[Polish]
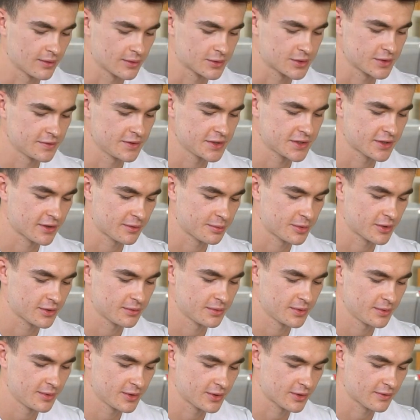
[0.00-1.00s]
Oczywiście sport
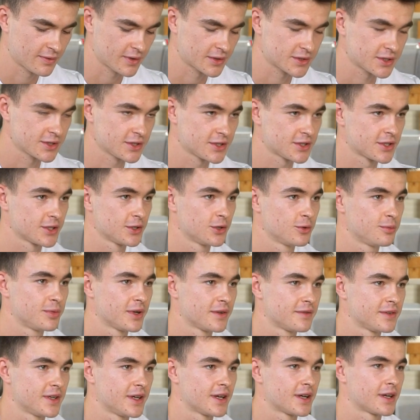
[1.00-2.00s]
by mi towarzyszył,
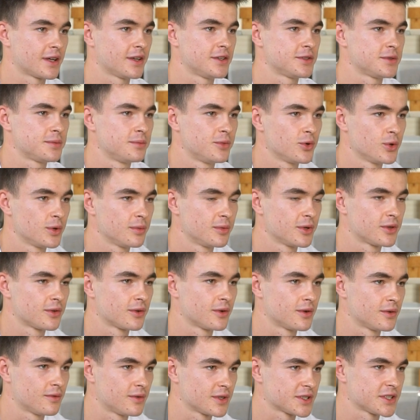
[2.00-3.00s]
pewnie jakieś byłyby
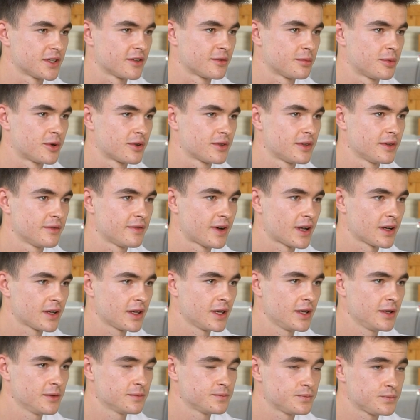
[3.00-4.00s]
to właśnie sporty
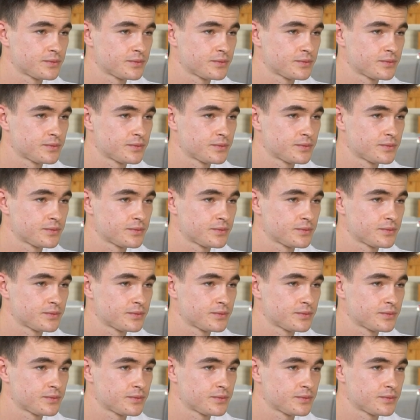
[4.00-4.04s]
walki